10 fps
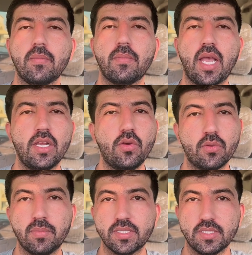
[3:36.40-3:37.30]
भाई
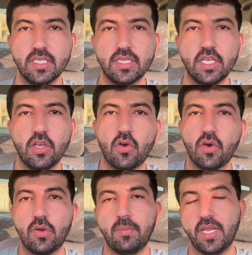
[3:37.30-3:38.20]
लोग बिजी थे
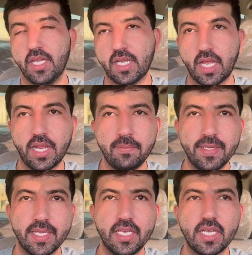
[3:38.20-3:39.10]
और मैंने खाना
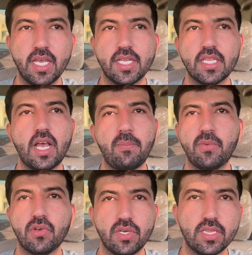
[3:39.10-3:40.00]
भी नहीं खाया था
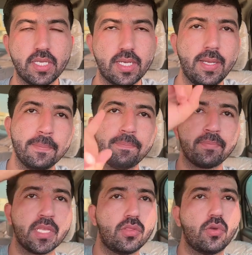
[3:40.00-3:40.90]
आप लोगों ने देखा
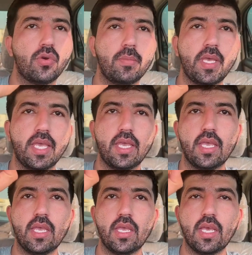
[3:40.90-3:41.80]
तो
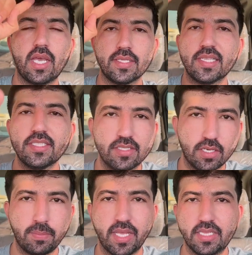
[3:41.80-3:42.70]
मैं दिस
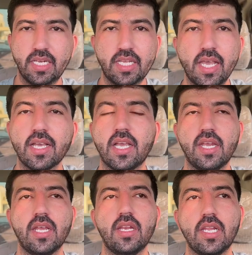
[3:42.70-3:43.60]
तक पैदल गया
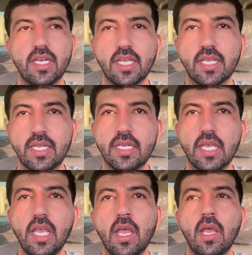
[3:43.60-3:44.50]
खाना लेने के
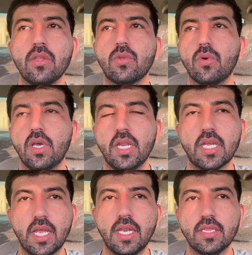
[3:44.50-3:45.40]
लिए तो खैर
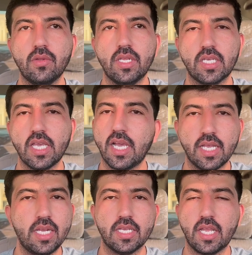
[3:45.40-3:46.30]
कान्या तो लेके आ
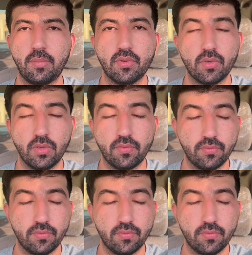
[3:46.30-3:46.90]
गए लेकिन आप लोगों ने